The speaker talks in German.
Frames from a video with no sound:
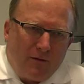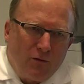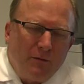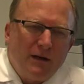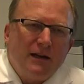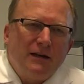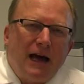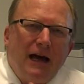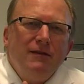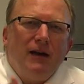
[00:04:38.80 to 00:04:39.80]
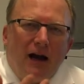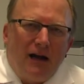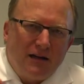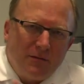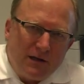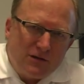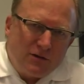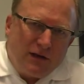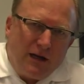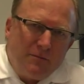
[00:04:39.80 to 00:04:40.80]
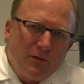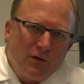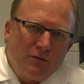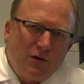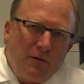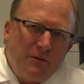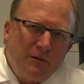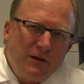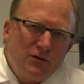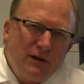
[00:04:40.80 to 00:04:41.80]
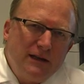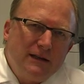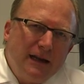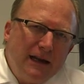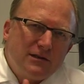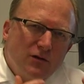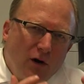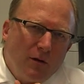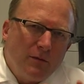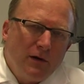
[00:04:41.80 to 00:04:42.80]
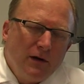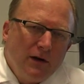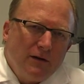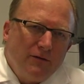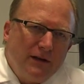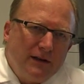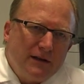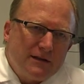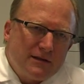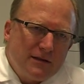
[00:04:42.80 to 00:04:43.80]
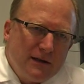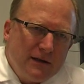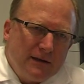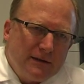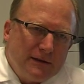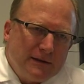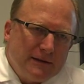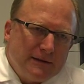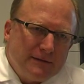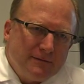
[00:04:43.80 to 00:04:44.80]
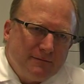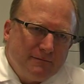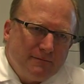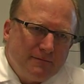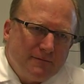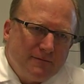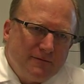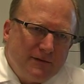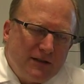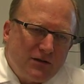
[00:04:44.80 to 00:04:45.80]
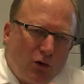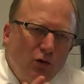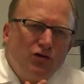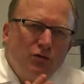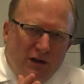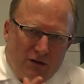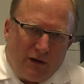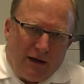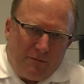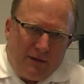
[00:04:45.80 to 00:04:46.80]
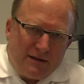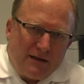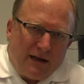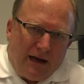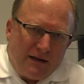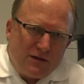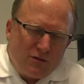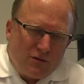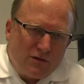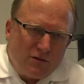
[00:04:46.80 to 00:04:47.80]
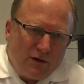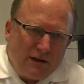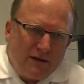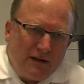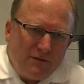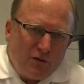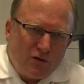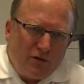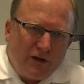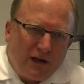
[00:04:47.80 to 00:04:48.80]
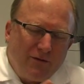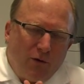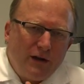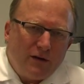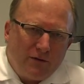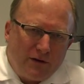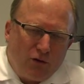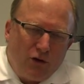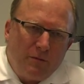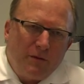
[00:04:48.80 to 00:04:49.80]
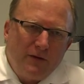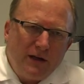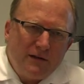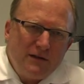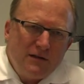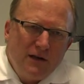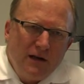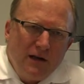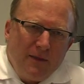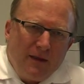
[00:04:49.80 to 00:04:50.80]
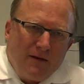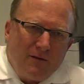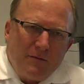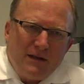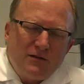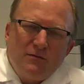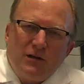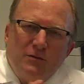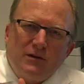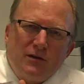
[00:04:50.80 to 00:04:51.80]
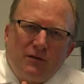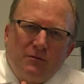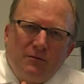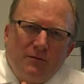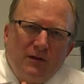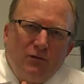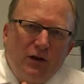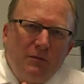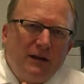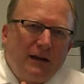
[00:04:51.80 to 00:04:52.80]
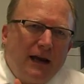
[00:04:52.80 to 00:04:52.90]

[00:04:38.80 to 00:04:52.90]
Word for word: nur um einen Anhalt einmal zu geben und überhaupt einmal so eine Idee zu haben, wie das, äh, wie das größenordnungsmäßig einzuordnen ist, was da für Gewalt auf den Körper wirkt ist, wenn man jetzt zum Beispiel sagt, man würde mit